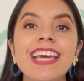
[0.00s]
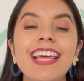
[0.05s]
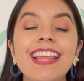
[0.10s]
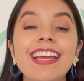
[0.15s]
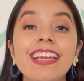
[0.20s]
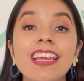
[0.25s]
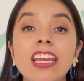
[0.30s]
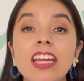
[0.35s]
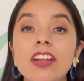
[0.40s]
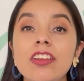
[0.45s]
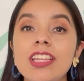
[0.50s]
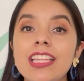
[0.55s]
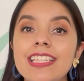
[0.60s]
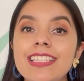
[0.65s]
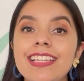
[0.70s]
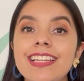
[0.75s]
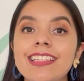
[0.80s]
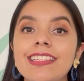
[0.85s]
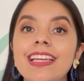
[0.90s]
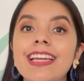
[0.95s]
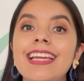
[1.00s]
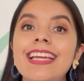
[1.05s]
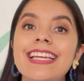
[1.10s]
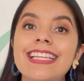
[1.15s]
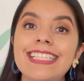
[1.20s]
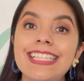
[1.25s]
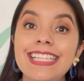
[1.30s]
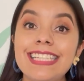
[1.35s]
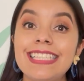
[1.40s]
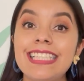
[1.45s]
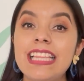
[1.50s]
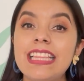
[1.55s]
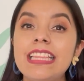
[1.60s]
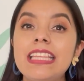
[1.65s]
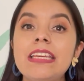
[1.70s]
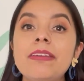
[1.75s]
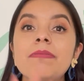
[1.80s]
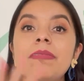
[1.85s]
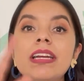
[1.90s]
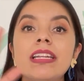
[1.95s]
que nada, quiero decirte que
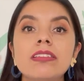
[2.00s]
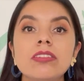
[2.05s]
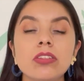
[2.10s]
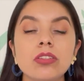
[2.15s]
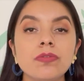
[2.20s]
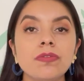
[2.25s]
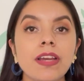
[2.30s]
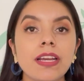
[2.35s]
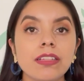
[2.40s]
existen diversos